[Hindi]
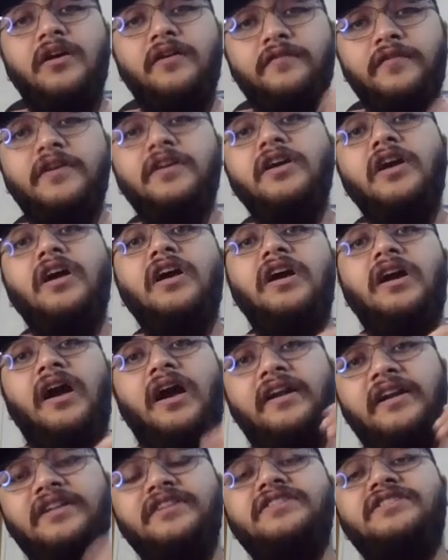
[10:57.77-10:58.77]
फिर
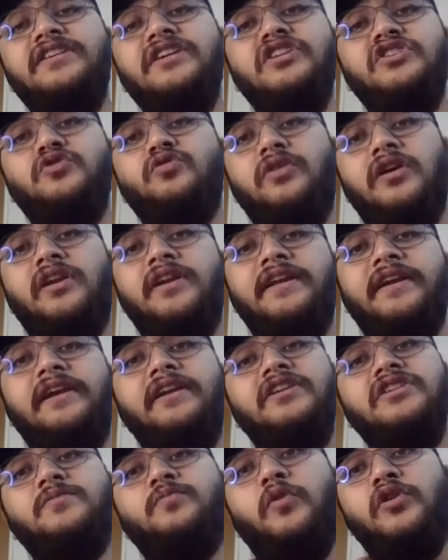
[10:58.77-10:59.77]
करेंसी इशू करने
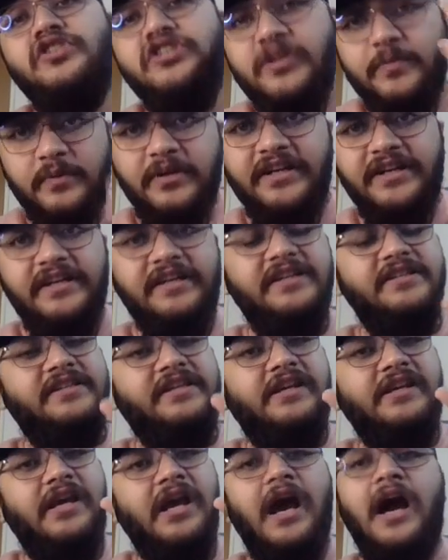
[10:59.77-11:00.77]
की रिस्पॉन्सिबिलिटी
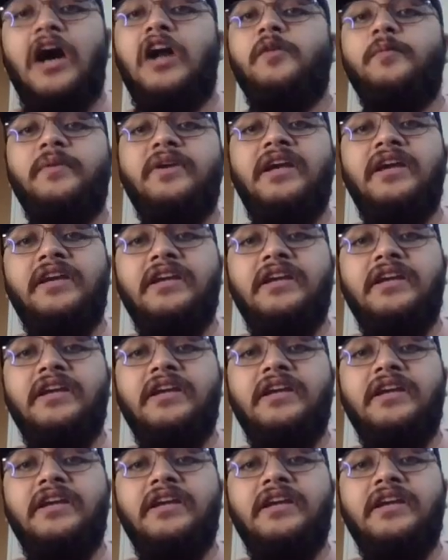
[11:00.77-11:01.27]
किसकी है आरबीआई